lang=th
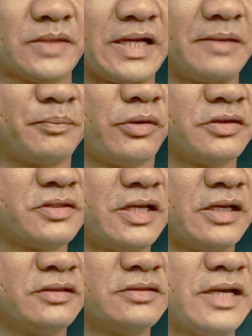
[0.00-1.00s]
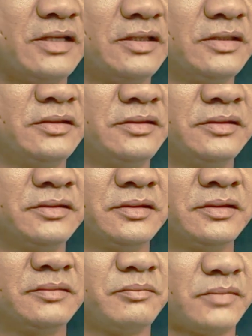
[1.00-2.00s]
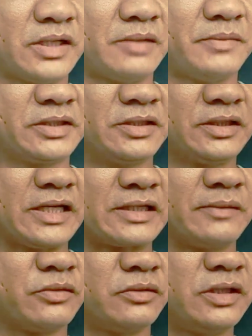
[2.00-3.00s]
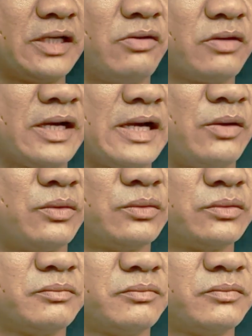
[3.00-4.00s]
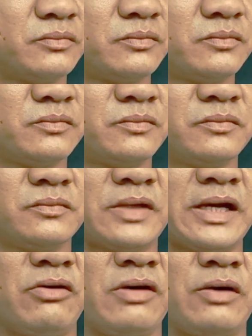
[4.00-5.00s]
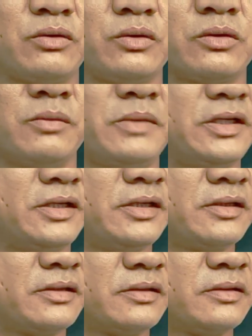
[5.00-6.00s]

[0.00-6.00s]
นะครับเพราะเสียงสายหนึ่งอ่า มันคือกันกับตรงนี้เฮาก็เอาเขาเอาโน้ตลงมานี่เลย